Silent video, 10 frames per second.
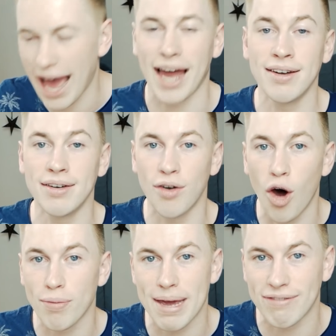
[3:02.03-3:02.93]
Kann
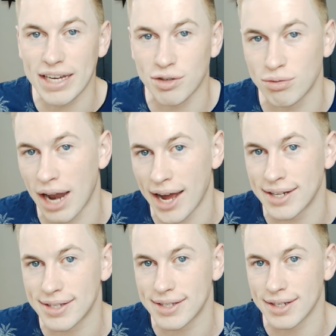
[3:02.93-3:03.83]
noch mehr wehtun
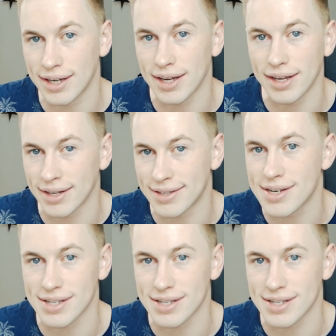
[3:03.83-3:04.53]
als ins